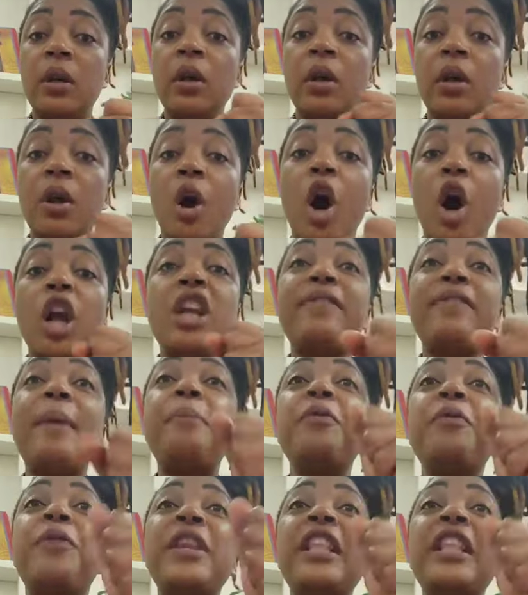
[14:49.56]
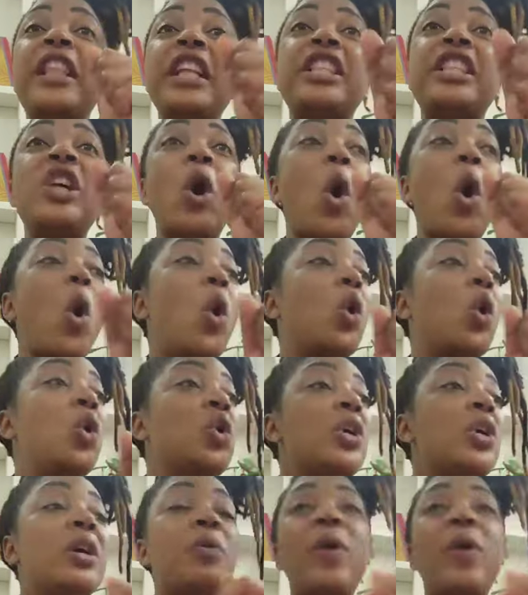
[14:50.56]
On ne va plus venir te dire, oh,
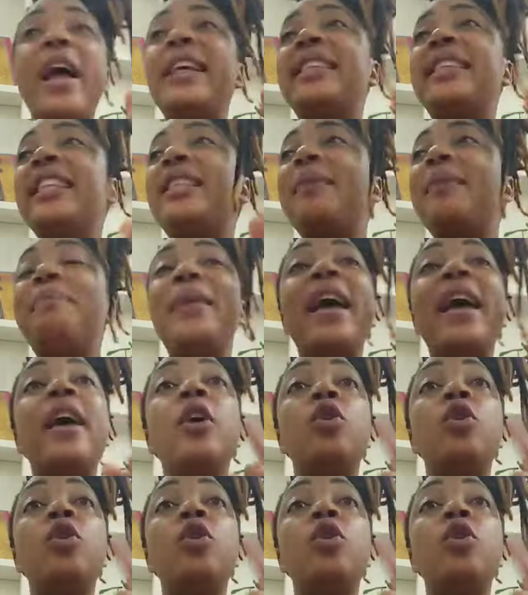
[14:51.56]
ouais, s'il te plaît.